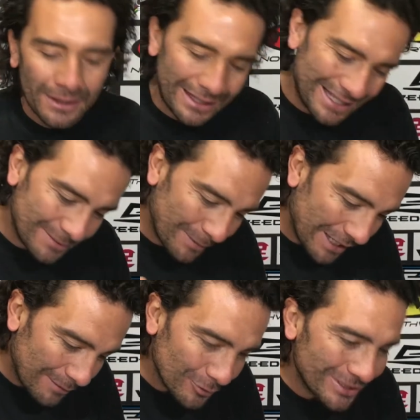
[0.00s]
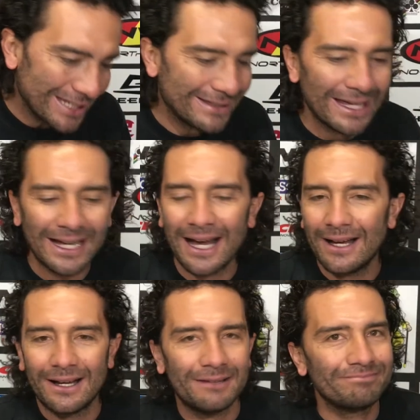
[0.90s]
que esperamos que
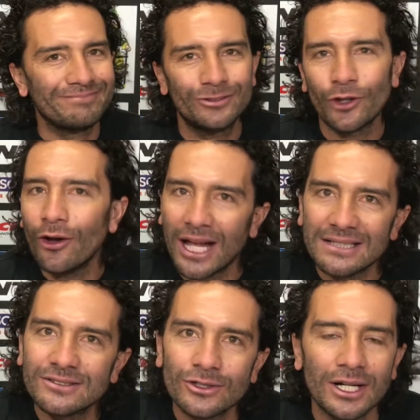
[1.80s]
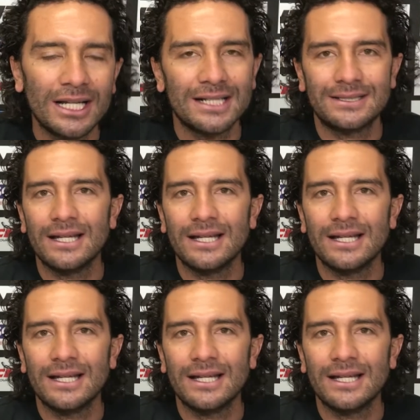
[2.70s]
tenga todas, todas las